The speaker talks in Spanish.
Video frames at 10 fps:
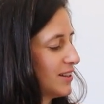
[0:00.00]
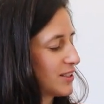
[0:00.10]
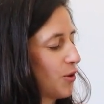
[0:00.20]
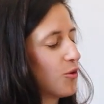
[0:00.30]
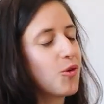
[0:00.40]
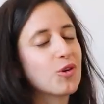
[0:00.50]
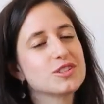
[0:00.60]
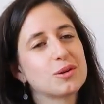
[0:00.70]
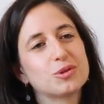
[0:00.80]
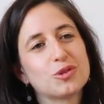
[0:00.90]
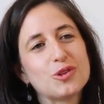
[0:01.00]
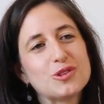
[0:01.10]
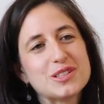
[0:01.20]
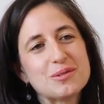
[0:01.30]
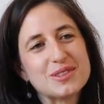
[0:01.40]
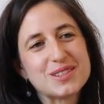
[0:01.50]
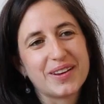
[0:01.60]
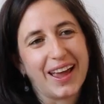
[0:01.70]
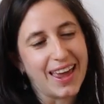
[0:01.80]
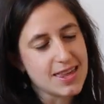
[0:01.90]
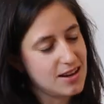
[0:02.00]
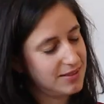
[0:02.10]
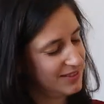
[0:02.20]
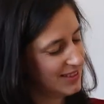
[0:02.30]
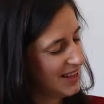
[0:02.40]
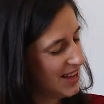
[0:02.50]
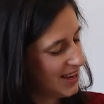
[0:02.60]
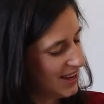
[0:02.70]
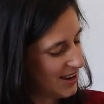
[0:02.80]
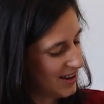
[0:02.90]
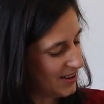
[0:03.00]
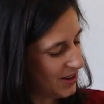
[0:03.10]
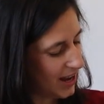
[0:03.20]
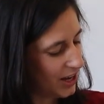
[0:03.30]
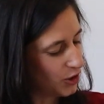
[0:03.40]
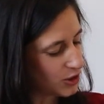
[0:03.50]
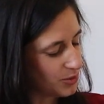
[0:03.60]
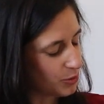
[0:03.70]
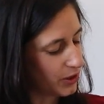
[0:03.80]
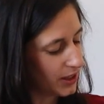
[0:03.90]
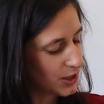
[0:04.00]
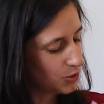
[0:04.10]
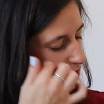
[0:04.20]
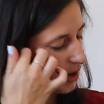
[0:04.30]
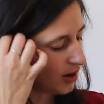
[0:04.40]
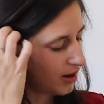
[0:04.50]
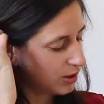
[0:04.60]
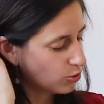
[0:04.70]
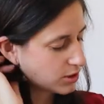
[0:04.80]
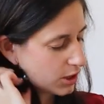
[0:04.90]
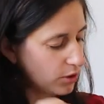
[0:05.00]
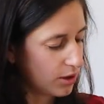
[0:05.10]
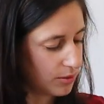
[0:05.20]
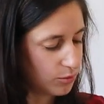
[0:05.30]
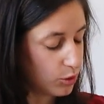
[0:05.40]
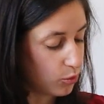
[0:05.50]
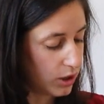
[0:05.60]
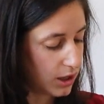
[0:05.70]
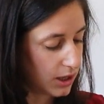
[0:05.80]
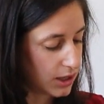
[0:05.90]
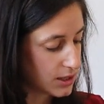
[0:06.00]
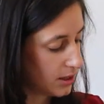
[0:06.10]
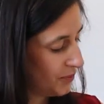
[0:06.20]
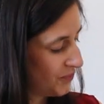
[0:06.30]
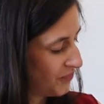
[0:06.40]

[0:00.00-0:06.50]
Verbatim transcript: es que aún conservo todos los libros de pequeña. Ah, Helen Oxenbury, que es una ilustradora muy buena inglesa,